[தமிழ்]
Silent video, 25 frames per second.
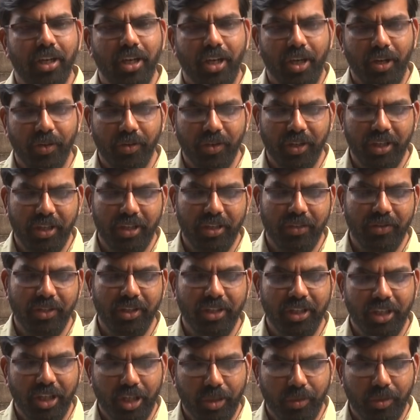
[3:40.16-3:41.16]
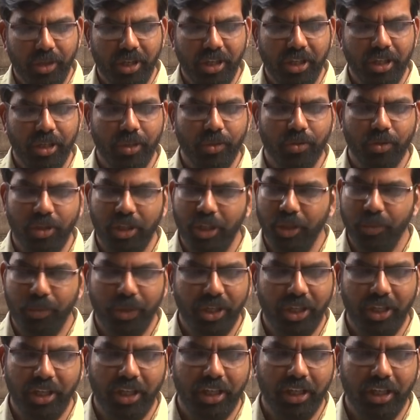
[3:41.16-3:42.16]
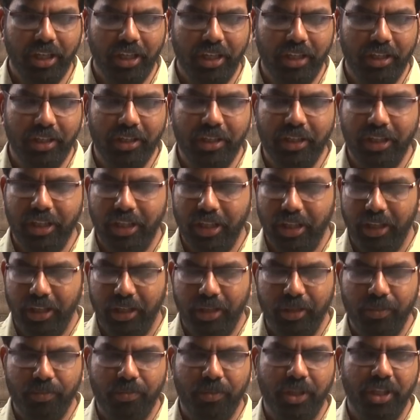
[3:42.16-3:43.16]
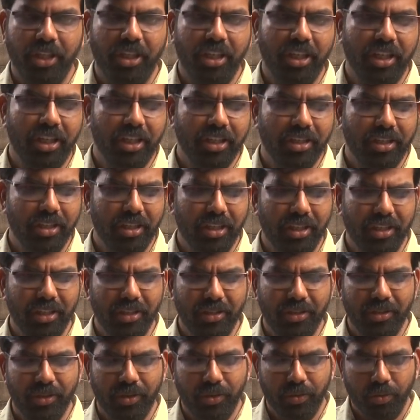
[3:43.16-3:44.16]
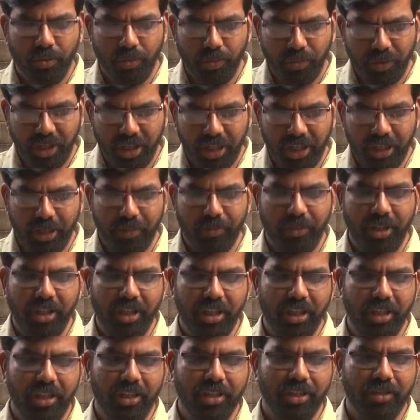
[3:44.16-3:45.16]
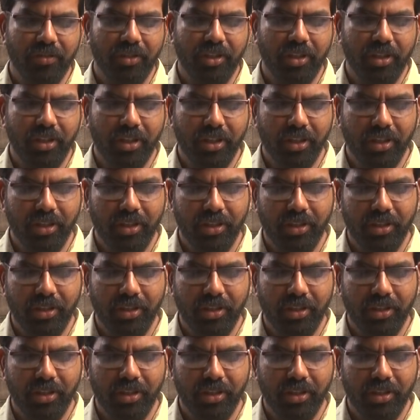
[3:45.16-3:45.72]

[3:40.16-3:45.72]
அவங்க வந்து நிரபராதின்னு சொல்லி இது பண்ணியிருந்தாங்க மத்திய அரசு உண்மையிலேயே மத்திய அரசு வந்து